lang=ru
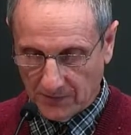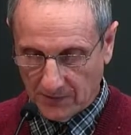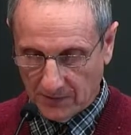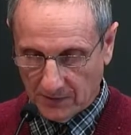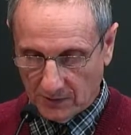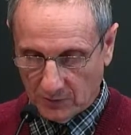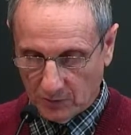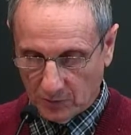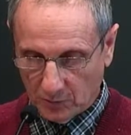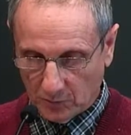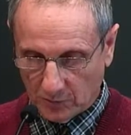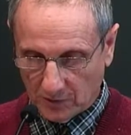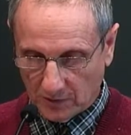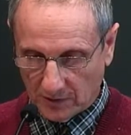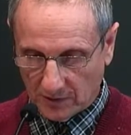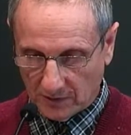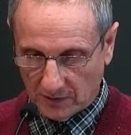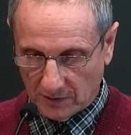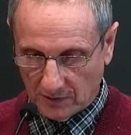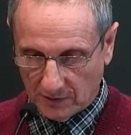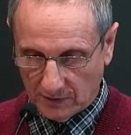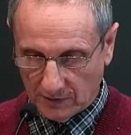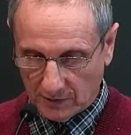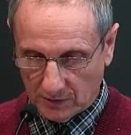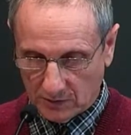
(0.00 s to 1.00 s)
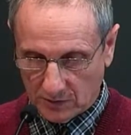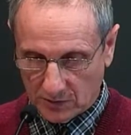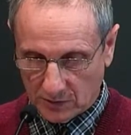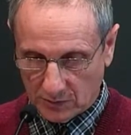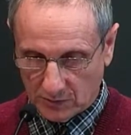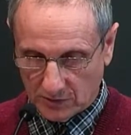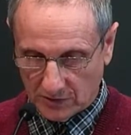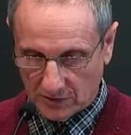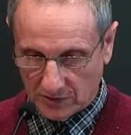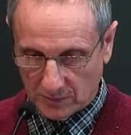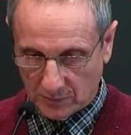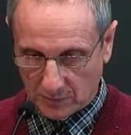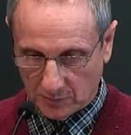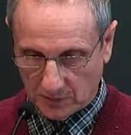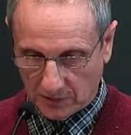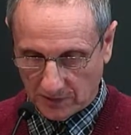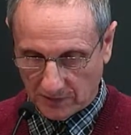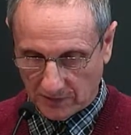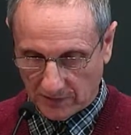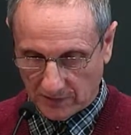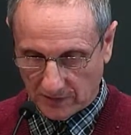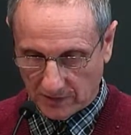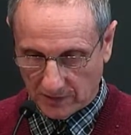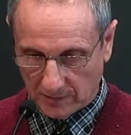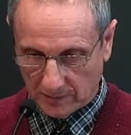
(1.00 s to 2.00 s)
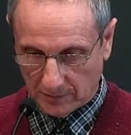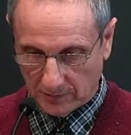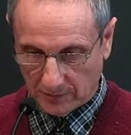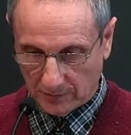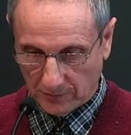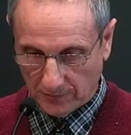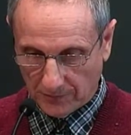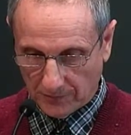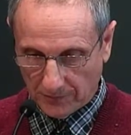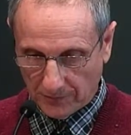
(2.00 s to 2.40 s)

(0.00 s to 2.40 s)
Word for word: но предавал то судьи праведному.